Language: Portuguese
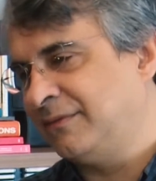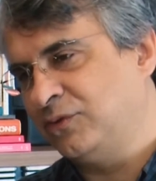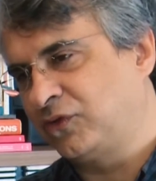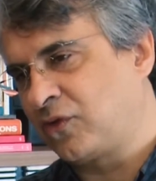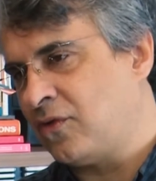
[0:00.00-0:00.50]
mandam
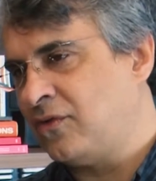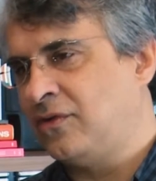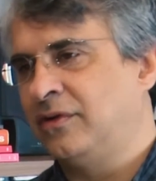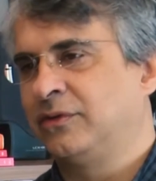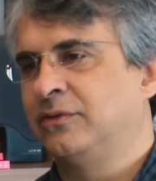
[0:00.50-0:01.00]

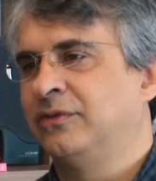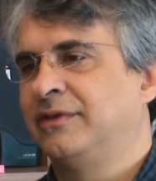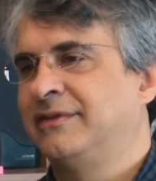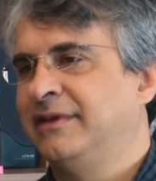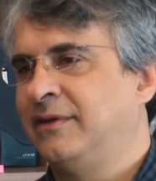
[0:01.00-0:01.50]

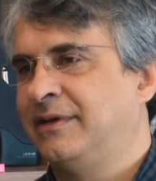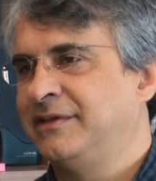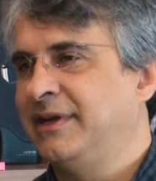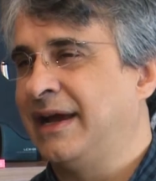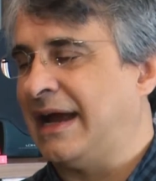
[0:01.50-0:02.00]
descontos, assim,
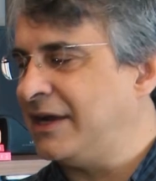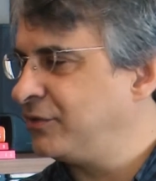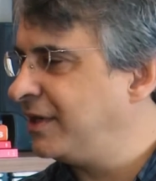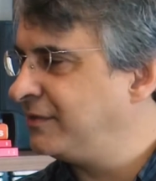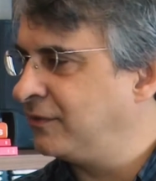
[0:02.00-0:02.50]
se
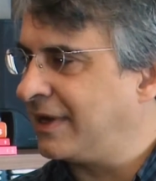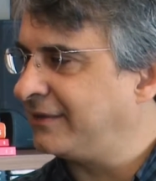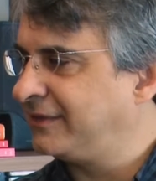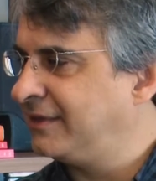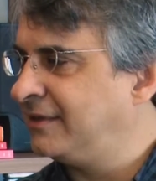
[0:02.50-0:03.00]
engajam na
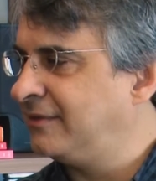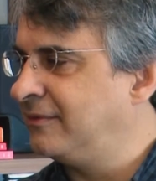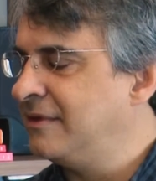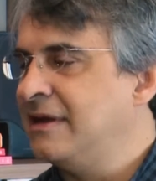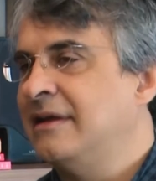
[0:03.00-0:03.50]

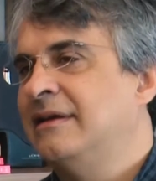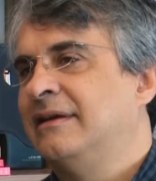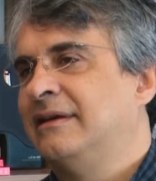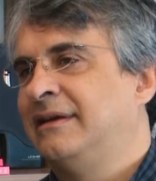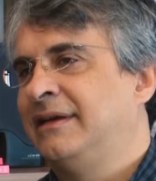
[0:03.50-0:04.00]
divulgação
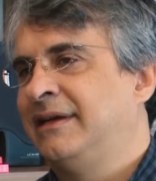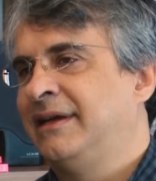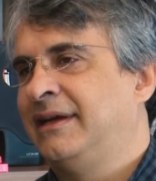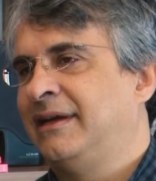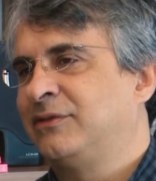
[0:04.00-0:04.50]

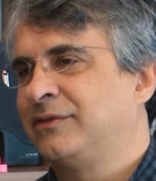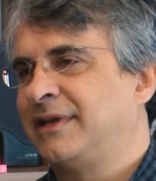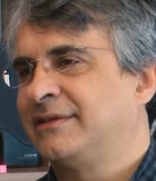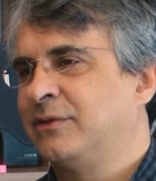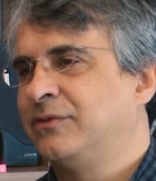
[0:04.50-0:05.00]
é, a
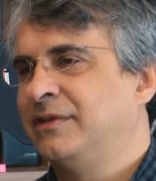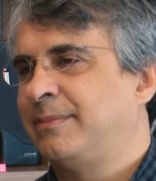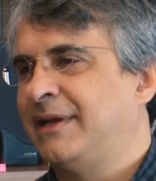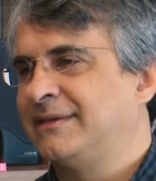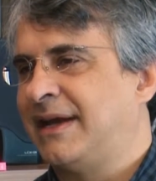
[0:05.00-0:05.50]
Associação dos
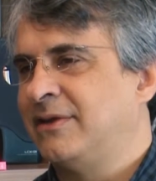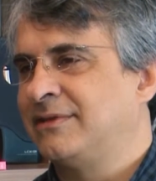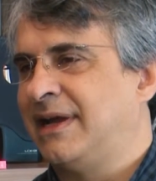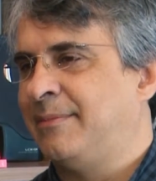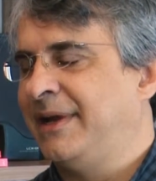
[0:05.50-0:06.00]
Empresários
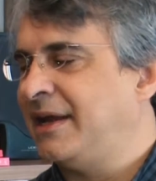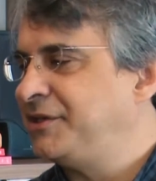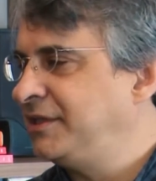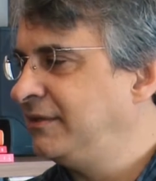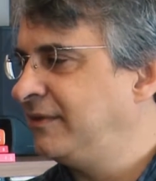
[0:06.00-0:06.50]
lá bem
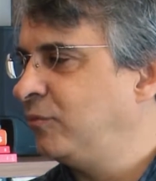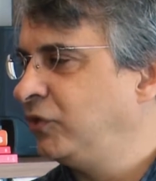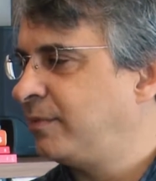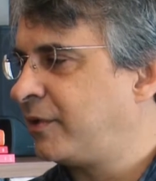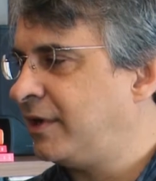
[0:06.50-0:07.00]
ativa e é
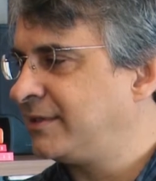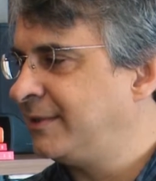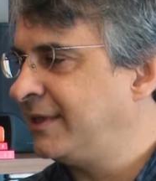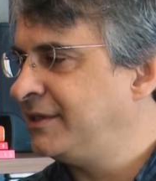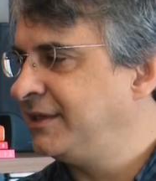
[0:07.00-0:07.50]
muito
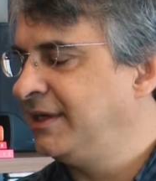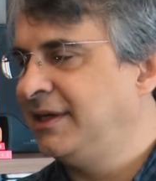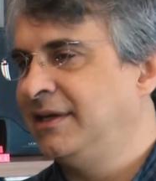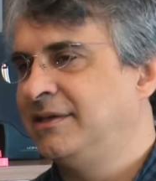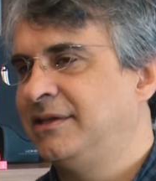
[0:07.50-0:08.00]
próxima da
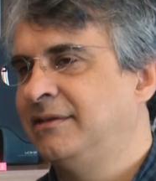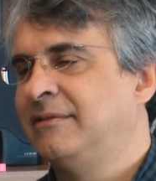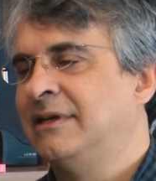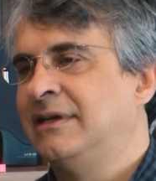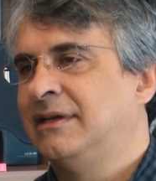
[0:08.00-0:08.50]
gente.
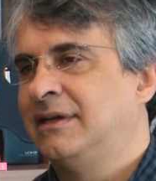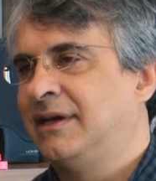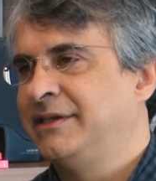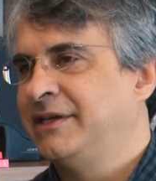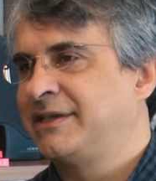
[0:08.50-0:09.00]

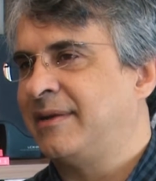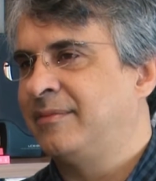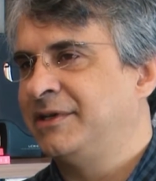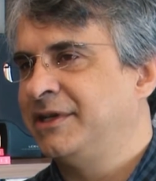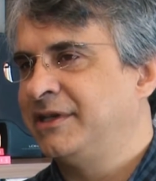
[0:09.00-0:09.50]
A gente, tá,
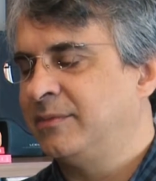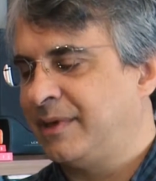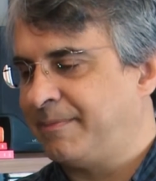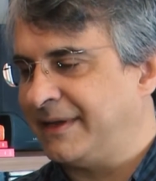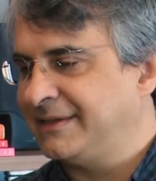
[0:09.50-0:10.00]
a gente tem
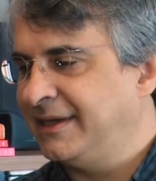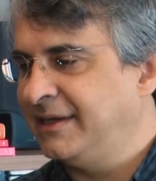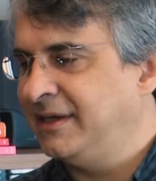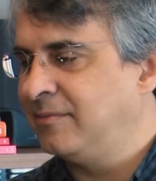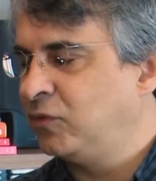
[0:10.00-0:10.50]
uma
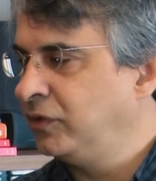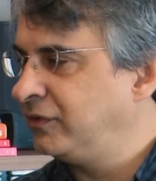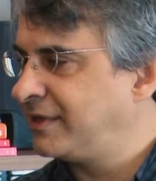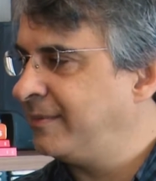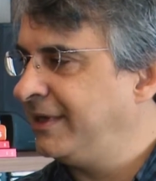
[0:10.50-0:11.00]
parceria
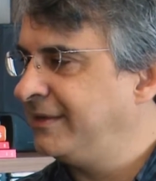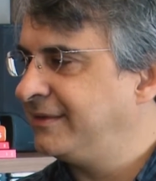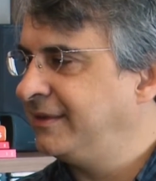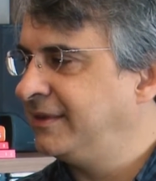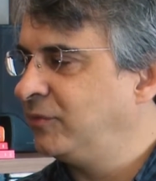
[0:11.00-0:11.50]
muito
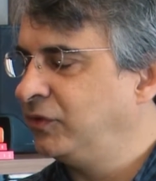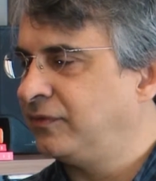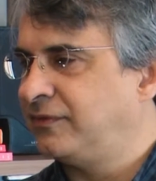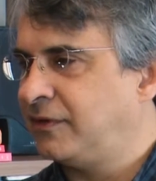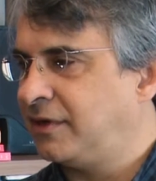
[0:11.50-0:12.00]
estabelecida, muito
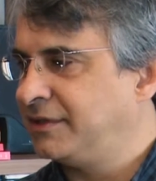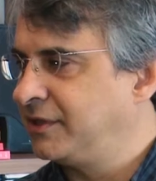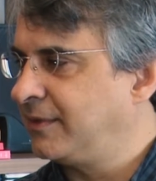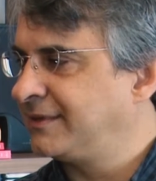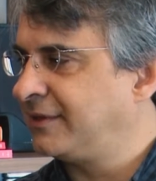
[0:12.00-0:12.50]

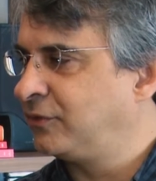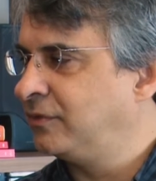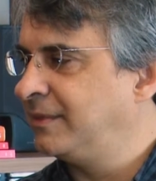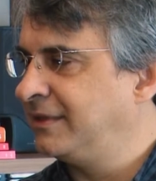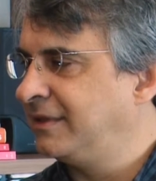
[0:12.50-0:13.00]
forte com essa
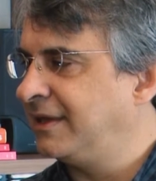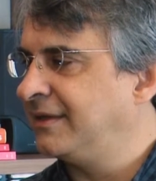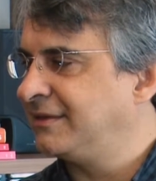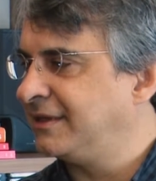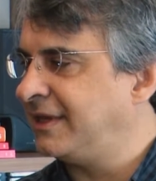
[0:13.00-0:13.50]
turma da,
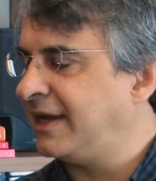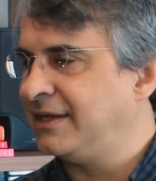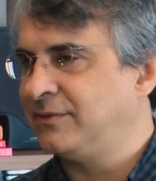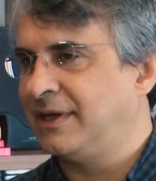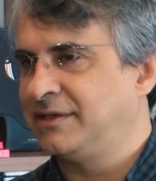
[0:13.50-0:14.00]
da
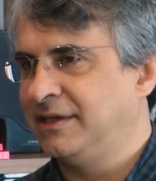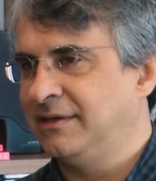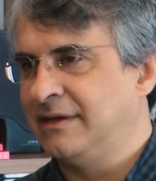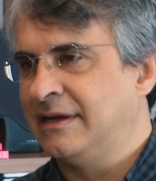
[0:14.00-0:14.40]
cidade. Eu acho que